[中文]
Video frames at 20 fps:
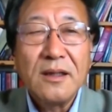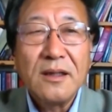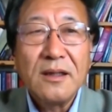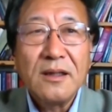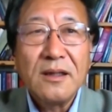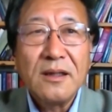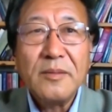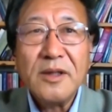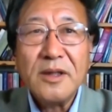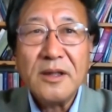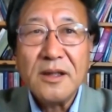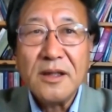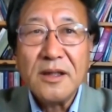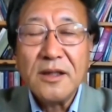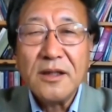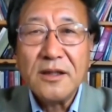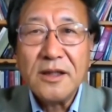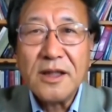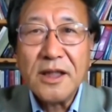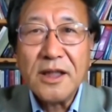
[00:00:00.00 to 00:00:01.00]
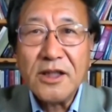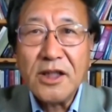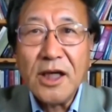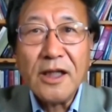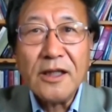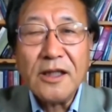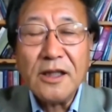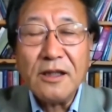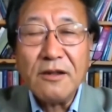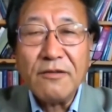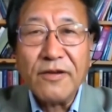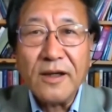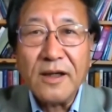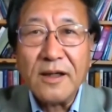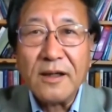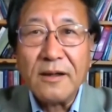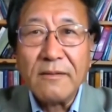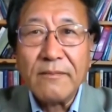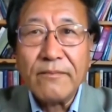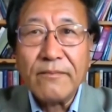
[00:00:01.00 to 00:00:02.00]
那么在这个地
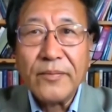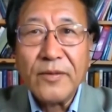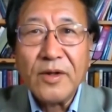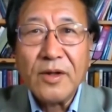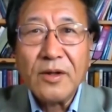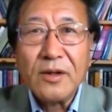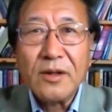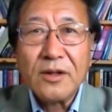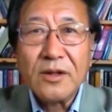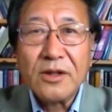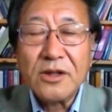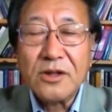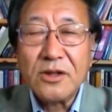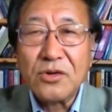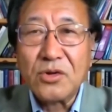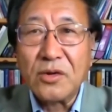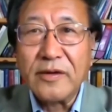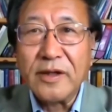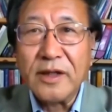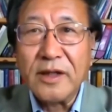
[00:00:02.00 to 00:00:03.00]
方是所谓